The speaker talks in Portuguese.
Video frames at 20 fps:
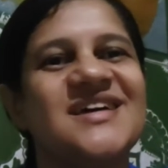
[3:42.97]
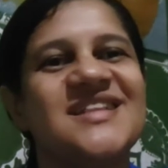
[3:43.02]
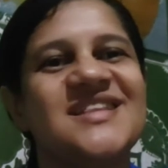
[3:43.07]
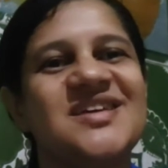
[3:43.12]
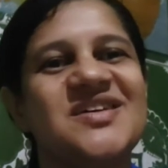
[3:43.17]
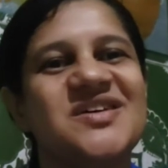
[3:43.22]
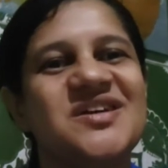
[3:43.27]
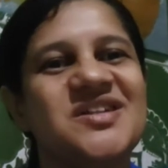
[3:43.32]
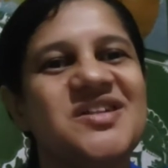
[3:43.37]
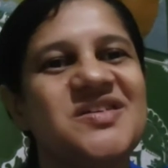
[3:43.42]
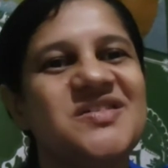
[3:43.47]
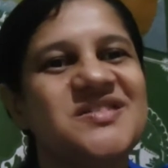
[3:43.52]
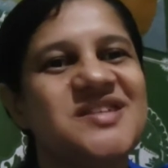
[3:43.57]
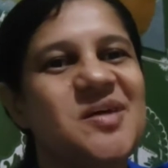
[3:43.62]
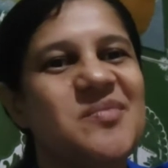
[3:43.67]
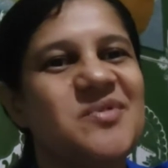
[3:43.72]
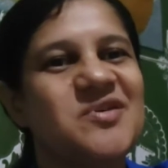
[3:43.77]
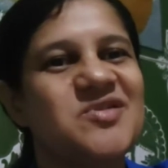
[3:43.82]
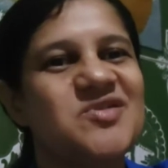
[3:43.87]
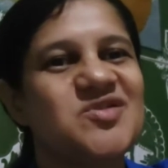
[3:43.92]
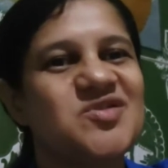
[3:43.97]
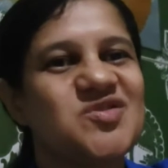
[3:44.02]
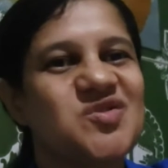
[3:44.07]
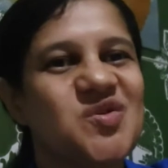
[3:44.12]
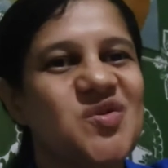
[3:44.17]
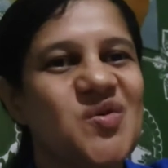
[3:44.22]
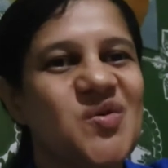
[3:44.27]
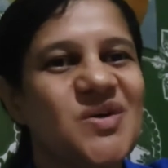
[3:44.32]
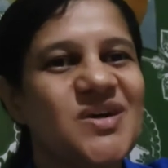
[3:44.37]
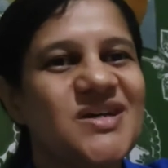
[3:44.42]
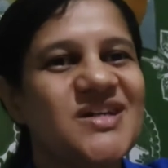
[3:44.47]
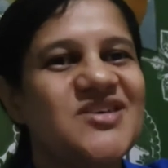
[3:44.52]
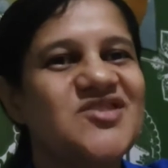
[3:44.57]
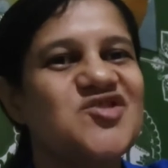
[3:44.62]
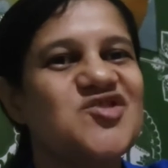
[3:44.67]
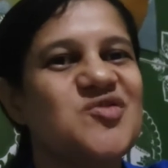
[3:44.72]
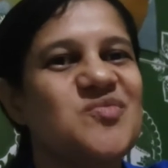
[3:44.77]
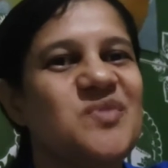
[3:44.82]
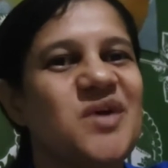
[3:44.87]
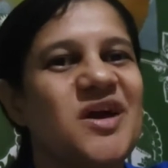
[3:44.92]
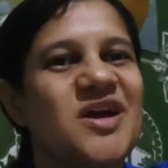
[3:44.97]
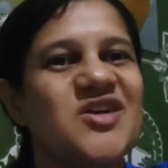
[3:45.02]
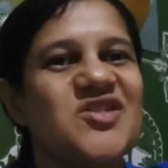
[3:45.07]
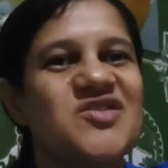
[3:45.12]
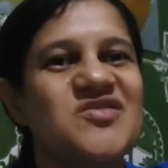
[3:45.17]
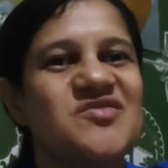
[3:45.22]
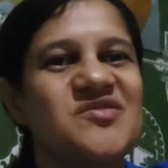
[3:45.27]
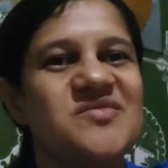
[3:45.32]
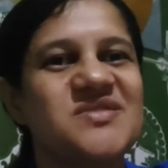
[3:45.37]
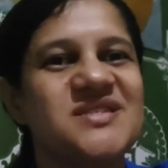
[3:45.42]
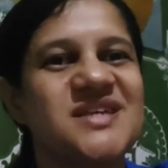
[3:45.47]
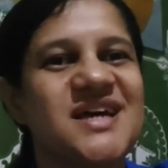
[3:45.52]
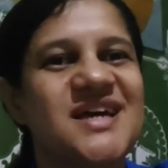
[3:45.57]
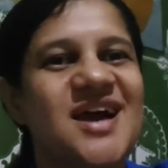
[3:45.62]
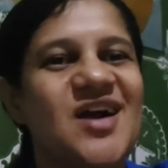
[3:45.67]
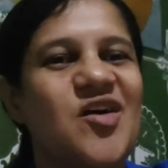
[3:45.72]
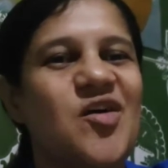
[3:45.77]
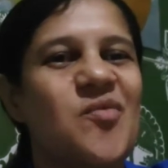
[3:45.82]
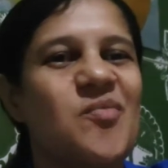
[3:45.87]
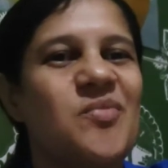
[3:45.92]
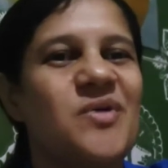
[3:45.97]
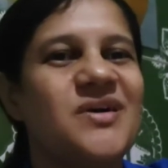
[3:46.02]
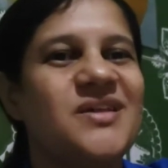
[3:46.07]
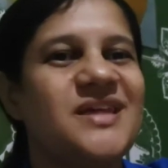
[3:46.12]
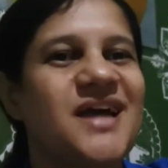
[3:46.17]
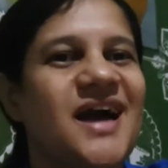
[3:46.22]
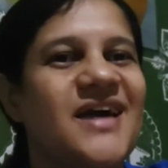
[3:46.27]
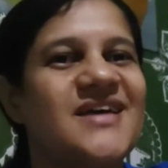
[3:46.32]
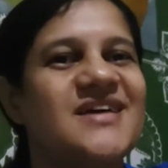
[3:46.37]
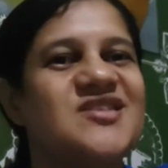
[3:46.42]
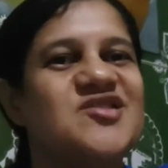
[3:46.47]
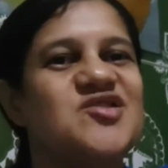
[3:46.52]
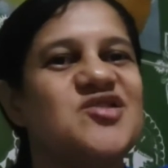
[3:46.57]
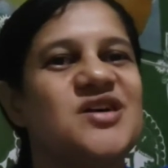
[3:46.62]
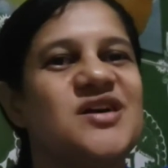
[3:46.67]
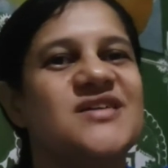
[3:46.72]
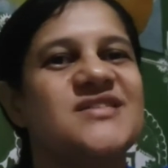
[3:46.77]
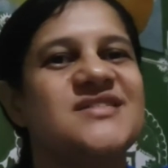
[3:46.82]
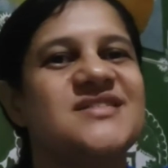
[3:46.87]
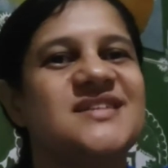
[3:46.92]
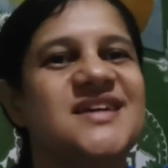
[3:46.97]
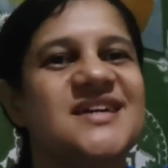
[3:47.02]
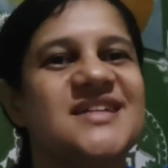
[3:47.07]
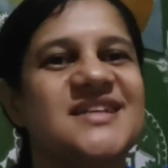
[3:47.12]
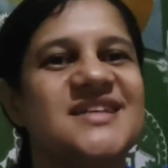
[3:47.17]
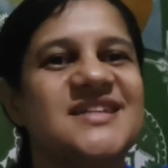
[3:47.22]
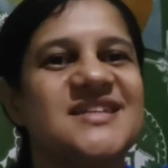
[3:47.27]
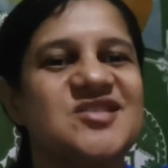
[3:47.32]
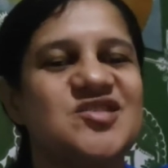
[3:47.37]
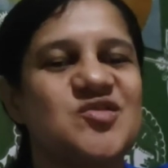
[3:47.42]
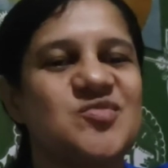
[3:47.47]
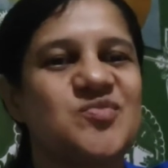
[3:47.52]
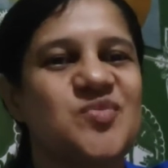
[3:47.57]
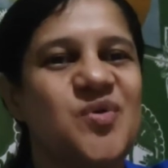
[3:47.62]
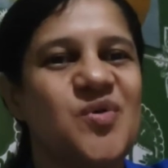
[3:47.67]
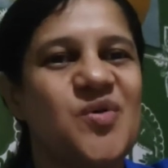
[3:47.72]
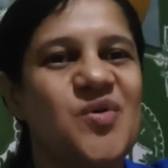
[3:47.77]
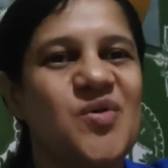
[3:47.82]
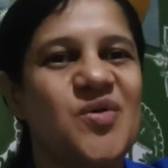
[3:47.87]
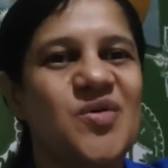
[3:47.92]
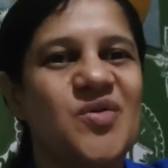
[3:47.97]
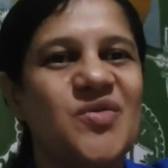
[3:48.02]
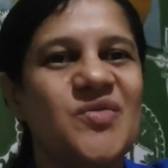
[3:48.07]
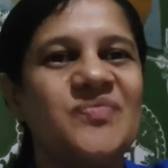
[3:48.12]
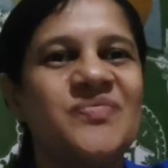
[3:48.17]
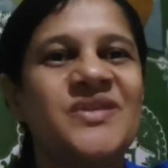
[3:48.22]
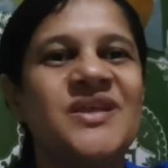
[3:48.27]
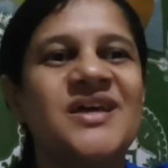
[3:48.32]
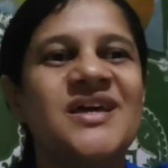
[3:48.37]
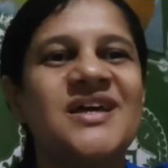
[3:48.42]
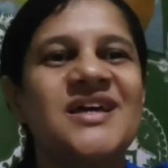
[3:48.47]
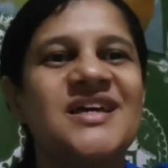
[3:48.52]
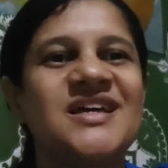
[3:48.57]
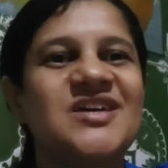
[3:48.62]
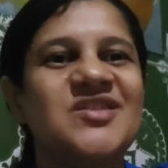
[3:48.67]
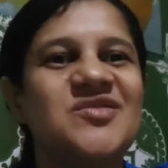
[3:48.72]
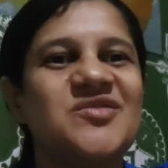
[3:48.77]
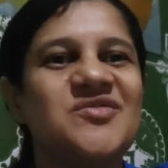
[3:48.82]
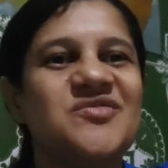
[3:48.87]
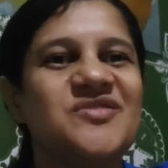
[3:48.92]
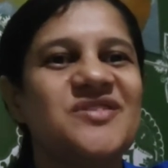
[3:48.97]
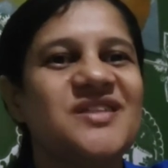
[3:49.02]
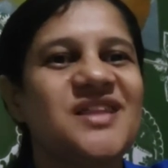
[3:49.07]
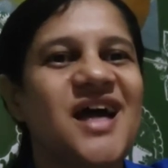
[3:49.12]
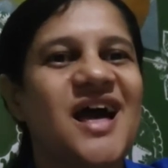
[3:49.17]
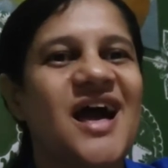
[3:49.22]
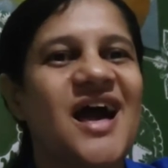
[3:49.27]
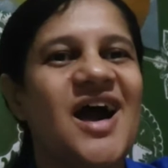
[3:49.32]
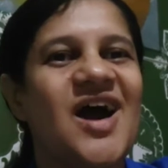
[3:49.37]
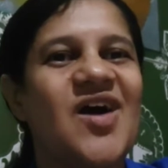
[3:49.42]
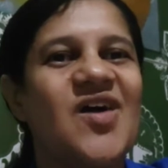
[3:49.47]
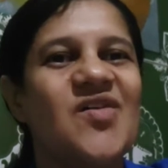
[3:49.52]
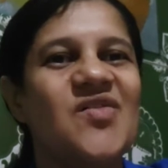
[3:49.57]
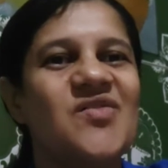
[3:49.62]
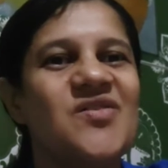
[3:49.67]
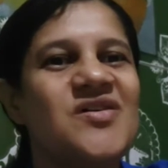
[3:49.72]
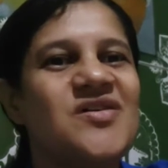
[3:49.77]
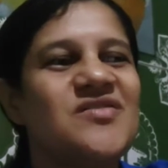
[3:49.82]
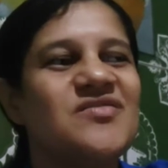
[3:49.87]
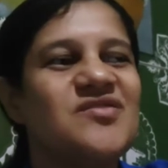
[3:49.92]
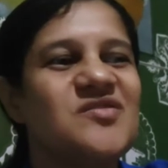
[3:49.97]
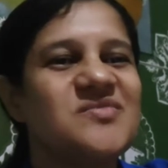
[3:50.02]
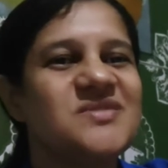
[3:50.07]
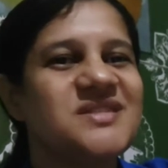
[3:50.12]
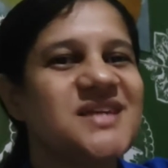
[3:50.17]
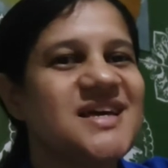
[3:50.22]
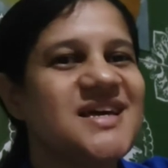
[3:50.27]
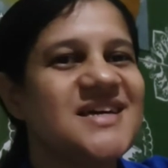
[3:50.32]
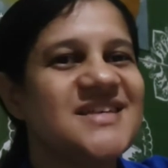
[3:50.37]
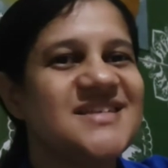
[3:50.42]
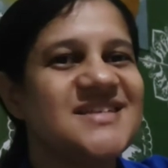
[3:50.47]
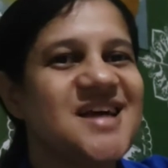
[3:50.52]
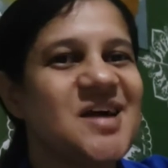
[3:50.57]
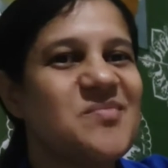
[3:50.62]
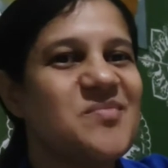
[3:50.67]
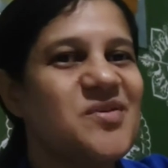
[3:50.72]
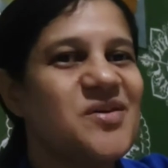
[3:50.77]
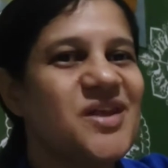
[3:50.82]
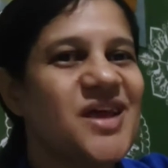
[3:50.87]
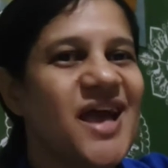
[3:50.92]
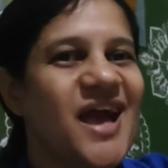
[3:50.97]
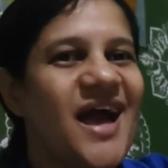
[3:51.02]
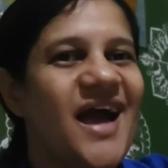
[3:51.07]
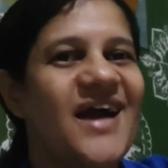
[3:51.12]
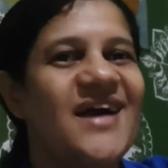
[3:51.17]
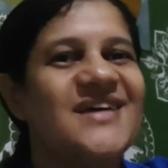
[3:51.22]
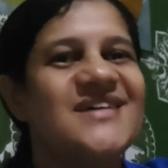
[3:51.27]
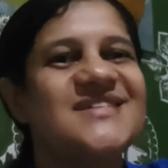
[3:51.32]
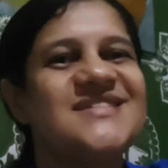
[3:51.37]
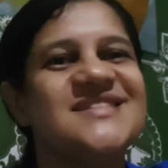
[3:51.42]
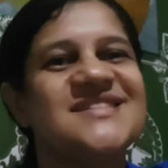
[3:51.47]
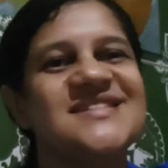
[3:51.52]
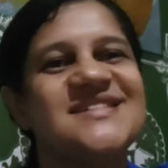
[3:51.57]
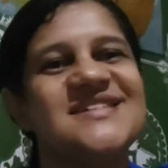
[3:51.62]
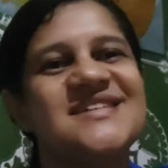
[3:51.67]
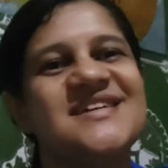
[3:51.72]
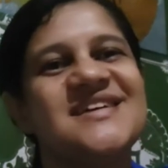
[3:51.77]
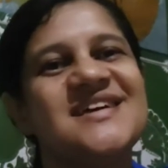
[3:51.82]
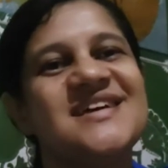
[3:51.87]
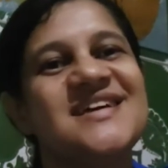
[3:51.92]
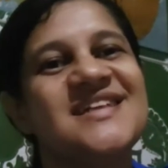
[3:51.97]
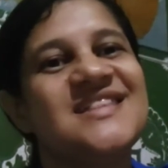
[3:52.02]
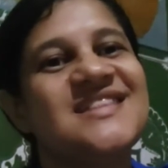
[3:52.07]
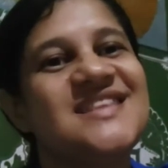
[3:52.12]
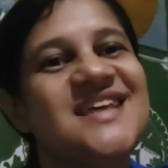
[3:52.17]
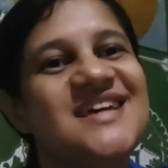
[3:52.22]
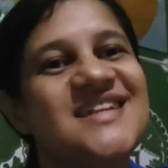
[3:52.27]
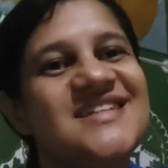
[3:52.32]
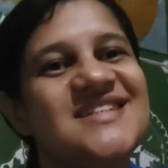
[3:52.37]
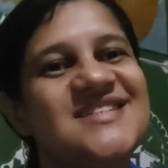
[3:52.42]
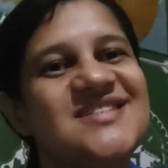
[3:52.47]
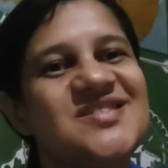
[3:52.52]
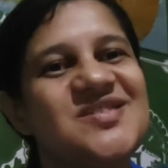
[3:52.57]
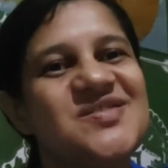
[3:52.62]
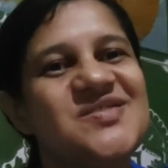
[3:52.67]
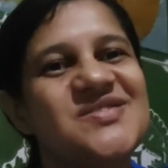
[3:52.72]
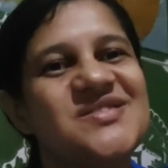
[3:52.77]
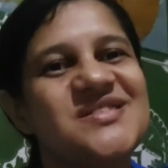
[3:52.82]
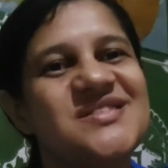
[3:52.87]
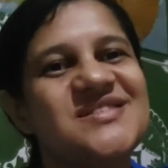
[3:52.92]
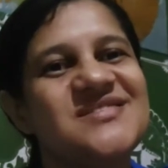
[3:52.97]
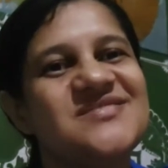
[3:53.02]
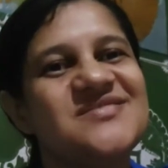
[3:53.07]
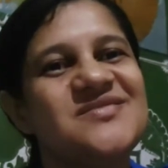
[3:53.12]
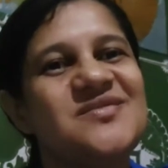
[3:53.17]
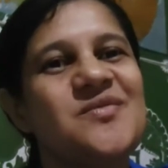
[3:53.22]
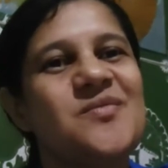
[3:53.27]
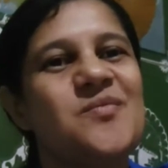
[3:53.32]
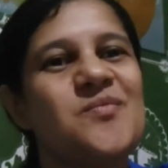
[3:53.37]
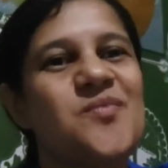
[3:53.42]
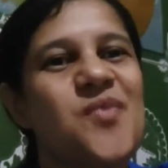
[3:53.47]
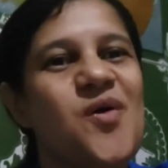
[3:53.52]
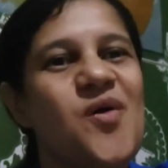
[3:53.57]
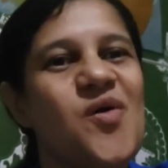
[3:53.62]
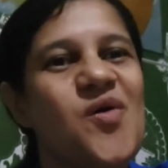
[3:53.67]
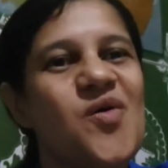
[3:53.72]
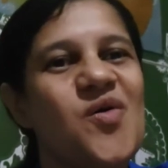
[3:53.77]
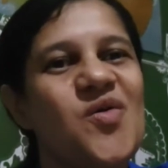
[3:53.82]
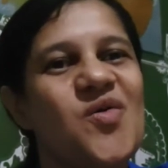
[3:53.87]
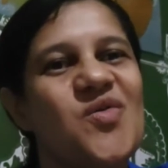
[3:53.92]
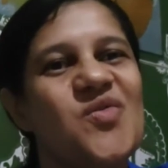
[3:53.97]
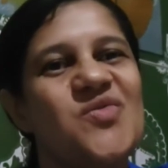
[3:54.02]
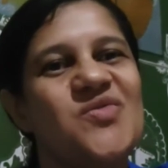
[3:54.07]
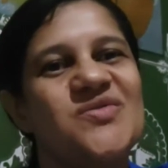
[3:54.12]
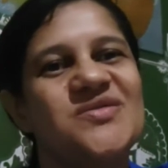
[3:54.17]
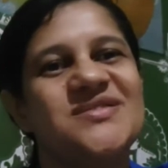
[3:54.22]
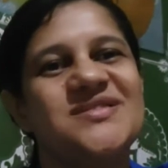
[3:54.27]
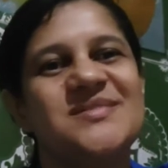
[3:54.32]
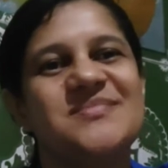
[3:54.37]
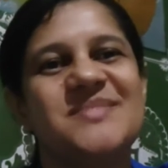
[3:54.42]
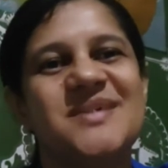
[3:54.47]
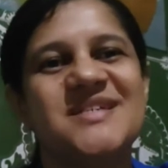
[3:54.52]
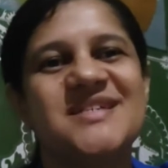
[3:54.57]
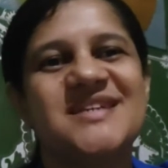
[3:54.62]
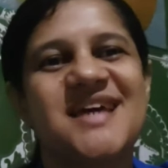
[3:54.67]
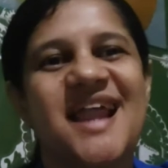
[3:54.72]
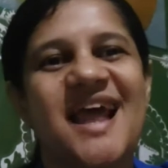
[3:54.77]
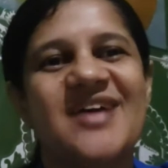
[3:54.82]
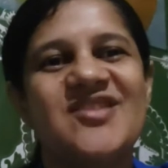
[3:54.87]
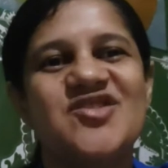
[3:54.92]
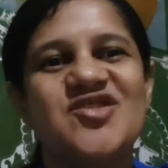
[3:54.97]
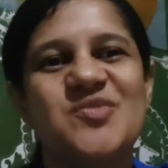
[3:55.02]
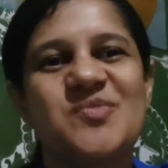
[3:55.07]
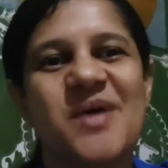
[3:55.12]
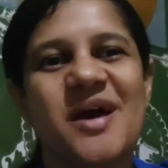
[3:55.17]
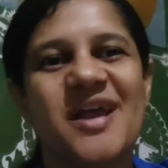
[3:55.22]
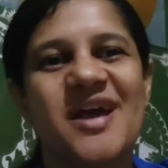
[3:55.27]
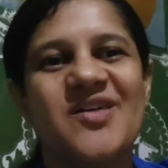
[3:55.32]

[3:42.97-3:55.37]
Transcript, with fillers: Então, que Deus abençoe grandemente, vamos aí acompanhar este, a receita deste bolo e no final Vamos aí a saborear este delicioso bolo mesclado de,